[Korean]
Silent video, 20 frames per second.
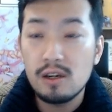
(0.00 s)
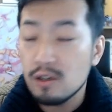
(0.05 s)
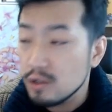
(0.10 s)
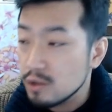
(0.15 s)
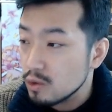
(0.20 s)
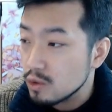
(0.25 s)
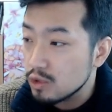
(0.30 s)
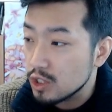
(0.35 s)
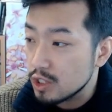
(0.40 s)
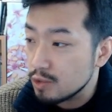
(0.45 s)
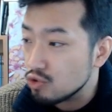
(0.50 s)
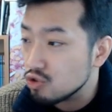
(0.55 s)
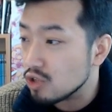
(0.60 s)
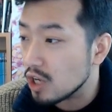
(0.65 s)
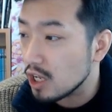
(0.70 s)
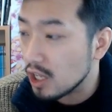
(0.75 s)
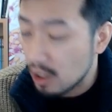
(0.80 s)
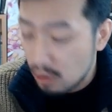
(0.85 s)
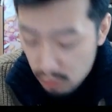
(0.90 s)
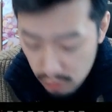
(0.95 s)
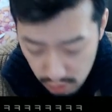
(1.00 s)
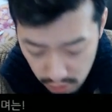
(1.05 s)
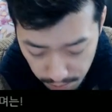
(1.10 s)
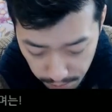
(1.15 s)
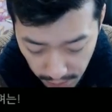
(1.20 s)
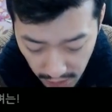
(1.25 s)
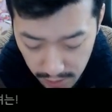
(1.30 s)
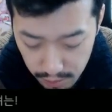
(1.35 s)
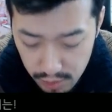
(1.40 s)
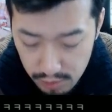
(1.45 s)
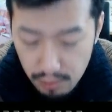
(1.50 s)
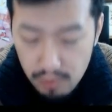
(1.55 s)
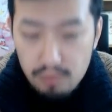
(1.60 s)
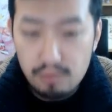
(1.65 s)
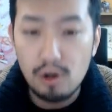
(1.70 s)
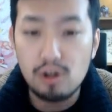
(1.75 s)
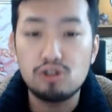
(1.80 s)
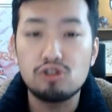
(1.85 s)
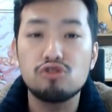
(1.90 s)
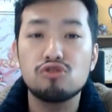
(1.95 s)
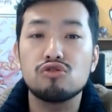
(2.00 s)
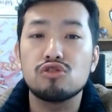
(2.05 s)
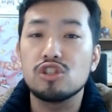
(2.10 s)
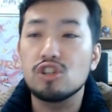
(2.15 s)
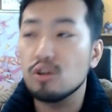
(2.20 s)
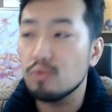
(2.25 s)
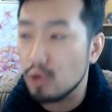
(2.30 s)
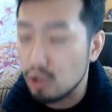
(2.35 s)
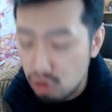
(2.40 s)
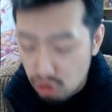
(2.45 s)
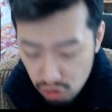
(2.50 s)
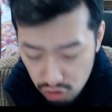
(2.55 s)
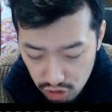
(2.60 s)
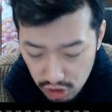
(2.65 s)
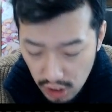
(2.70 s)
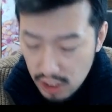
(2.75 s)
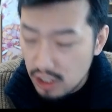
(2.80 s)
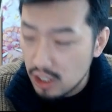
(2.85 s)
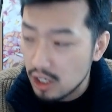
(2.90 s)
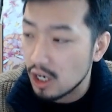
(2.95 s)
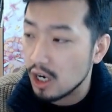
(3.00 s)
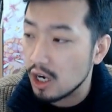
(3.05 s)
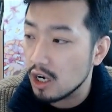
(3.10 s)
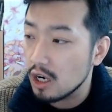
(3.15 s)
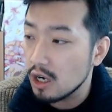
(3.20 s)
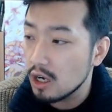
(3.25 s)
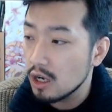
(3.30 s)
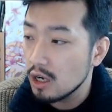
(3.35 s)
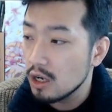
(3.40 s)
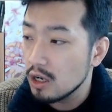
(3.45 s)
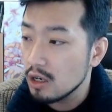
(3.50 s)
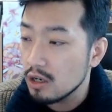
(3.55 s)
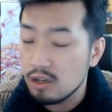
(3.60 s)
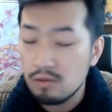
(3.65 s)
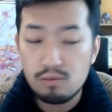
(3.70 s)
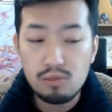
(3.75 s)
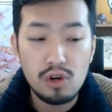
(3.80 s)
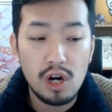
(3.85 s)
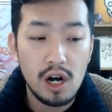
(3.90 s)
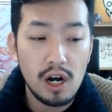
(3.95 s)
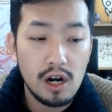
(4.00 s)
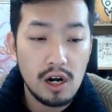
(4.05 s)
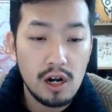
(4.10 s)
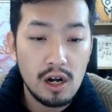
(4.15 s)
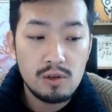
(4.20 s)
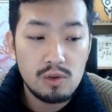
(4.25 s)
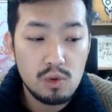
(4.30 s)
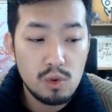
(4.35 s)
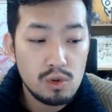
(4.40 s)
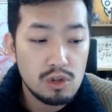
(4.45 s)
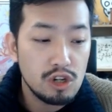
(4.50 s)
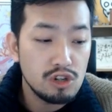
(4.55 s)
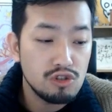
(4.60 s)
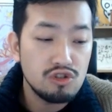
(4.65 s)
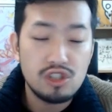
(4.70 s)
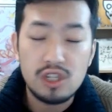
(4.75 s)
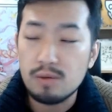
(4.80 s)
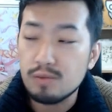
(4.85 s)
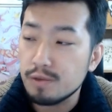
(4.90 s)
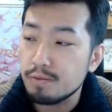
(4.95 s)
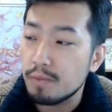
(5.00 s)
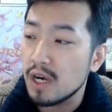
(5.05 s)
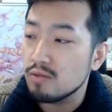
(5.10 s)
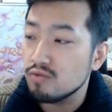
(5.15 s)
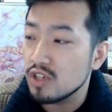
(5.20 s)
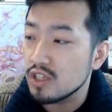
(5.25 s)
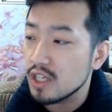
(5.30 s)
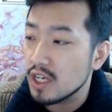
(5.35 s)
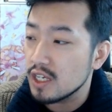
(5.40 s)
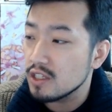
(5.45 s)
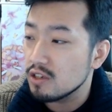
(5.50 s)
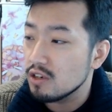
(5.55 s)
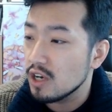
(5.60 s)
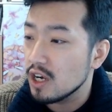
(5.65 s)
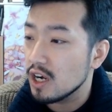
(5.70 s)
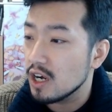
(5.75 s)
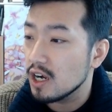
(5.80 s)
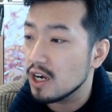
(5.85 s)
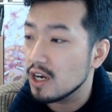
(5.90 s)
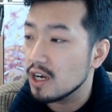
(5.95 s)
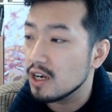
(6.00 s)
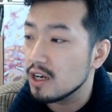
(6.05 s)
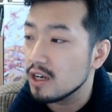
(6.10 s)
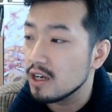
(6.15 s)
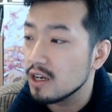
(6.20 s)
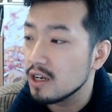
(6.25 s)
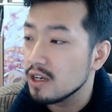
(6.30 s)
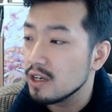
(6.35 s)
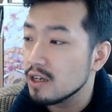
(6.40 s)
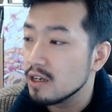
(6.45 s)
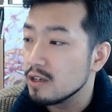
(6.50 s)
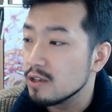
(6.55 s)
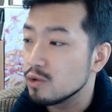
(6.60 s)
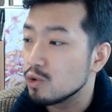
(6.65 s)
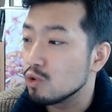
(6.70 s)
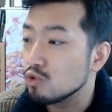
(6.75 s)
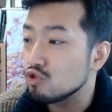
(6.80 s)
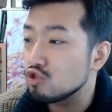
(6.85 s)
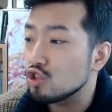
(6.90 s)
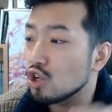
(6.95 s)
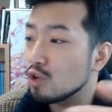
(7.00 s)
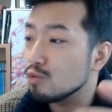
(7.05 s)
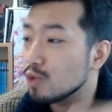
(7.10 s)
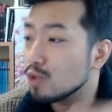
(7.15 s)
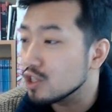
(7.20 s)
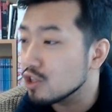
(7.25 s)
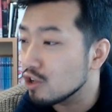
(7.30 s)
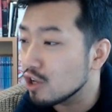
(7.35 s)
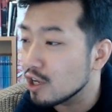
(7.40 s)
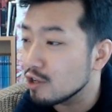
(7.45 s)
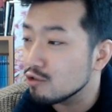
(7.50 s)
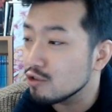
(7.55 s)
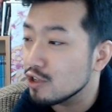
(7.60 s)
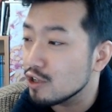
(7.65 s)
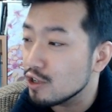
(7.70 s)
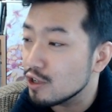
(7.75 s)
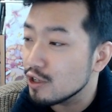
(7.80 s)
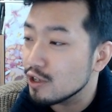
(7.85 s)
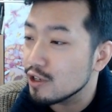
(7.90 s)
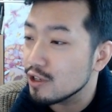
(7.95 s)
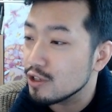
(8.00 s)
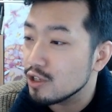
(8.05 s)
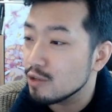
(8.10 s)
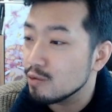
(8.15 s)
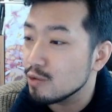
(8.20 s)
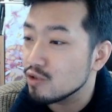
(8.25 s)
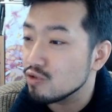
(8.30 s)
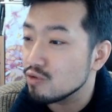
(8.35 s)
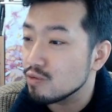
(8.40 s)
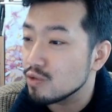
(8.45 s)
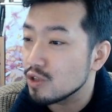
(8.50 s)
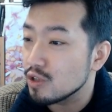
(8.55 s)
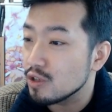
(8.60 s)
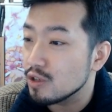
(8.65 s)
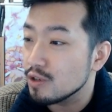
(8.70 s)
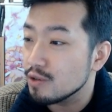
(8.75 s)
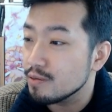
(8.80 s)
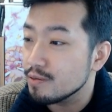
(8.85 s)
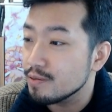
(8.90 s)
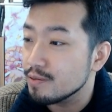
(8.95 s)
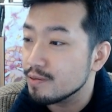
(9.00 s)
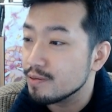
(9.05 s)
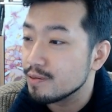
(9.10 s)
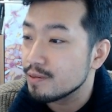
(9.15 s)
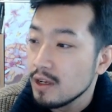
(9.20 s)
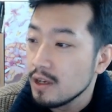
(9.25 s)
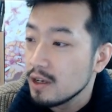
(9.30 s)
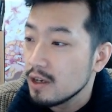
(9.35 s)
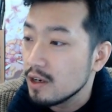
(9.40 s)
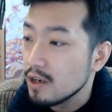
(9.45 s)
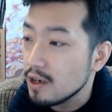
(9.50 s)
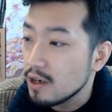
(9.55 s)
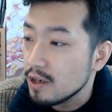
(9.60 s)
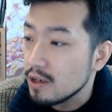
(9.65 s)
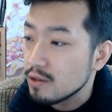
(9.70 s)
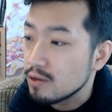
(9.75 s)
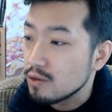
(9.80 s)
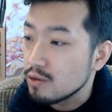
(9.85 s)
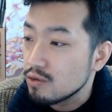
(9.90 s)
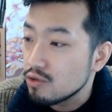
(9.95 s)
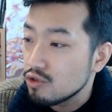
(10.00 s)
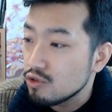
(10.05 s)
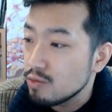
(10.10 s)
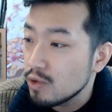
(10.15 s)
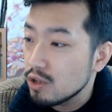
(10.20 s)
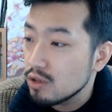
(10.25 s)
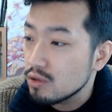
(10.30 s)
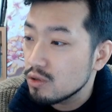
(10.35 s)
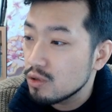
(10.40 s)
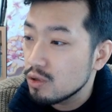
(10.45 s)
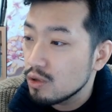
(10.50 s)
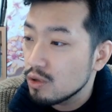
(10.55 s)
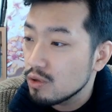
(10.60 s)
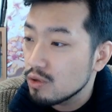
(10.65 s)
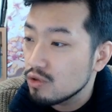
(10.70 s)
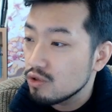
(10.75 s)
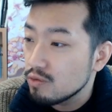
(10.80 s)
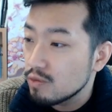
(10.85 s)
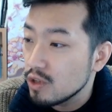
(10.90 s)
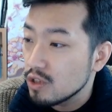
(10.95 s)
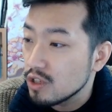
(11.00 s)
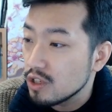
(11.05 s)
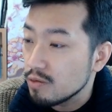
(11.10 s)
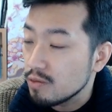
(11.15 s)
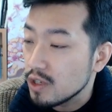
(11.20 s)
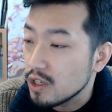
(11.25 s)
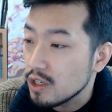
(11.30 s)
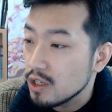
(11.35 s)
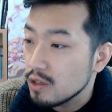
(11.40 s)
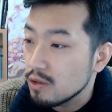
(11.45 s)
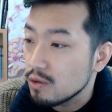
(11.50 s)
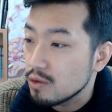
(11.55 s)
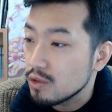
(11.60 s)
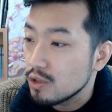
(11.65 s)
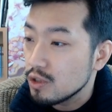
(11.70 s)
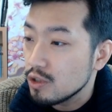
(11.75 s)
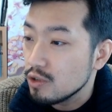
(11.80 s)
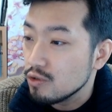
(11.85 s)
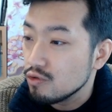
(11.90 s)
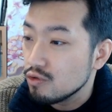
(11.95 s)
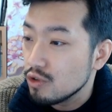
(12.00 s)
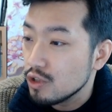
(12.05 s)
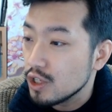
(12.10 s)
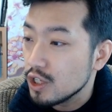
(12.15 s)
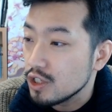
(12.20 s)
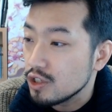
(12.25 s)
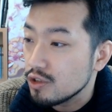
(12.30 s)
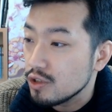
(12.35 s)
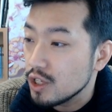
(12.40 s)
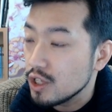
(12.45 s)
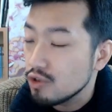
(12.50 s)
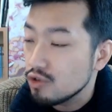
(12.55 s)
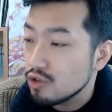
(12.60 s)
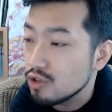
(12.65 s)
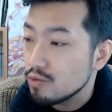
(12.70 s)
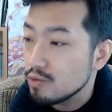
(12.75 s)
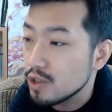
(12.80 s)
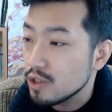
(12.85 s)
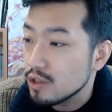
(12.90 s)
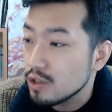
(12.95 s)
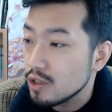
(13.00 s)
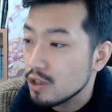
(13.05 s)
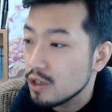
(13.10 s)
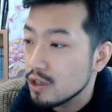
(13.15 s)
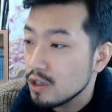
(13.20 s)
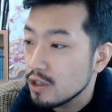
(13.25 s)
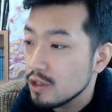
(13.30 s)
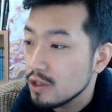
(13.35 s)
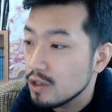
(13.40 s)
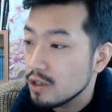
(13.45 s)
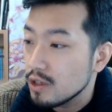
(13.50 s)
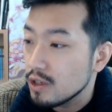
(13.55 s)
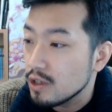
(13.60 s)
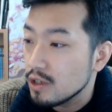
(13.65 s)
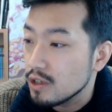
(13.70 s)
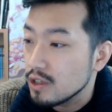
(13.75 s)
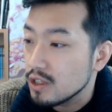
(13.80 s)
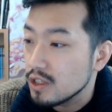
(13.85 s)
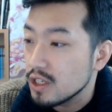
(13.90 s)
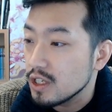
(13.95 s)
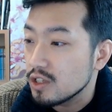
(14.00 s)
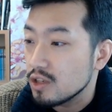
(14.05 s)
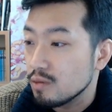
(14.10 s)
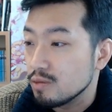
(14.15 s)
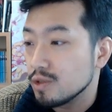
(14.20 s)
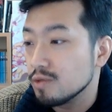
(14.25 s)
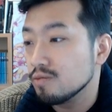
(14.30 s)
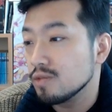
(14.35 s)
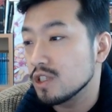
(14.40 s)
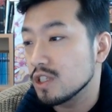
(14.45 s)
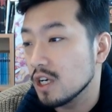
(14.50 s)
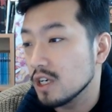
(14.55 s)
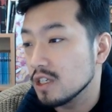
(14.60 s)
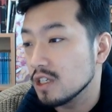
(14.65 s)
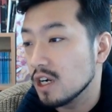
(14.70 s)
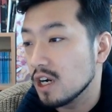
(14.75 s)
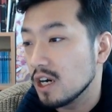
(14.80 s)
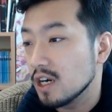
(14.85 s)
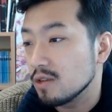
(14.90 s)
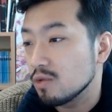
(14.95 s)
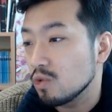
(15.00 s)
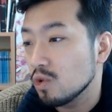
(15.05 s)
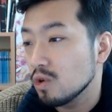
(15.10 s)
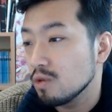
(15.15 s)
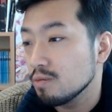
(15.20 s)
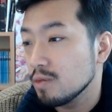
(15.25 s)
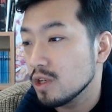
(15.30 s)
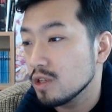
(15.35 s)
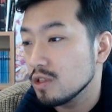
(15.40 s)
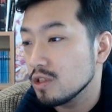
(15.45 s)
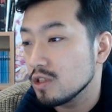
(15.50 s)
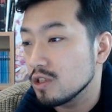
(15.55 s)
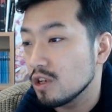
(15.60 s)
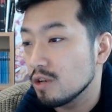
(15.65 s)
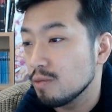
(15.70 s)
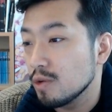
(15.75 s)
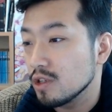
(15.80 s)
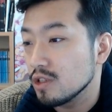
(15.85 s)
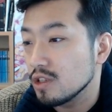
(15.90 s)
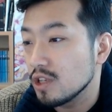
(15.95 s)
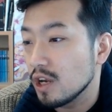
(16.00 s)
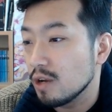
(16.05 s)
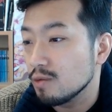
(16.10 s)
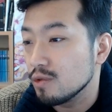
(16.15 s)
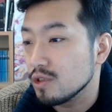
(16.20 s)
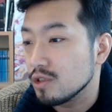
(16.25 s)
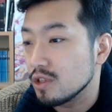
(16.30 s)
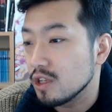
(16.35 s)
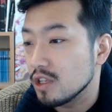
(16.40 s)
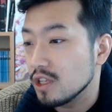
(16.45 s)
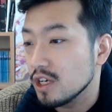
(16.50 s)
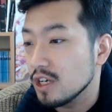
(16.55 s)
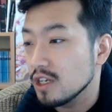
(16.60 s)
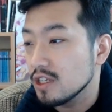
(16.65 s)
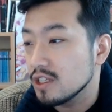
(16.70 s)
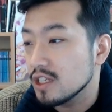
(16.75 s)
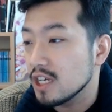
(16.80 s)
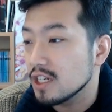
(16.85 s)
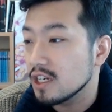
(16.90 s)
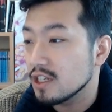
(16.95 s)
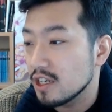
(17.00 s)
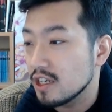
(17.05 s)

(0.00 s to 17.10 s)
집중을 안 하고 밥을 먹는 둥, 이거 먹는 둥 하니까. 그럼 뭐야? 똥 열두 시 삼십팔 분에 싸는 거야. 종수처럼 되는 거라고요. 철면수심처럼. 어, 또 뚜벅초 뚜벅님이 또 천원 후원해주시면서 어, 이제 점심시간이라 똥면 시켜 먹는 사람도 있을 텐데 짜장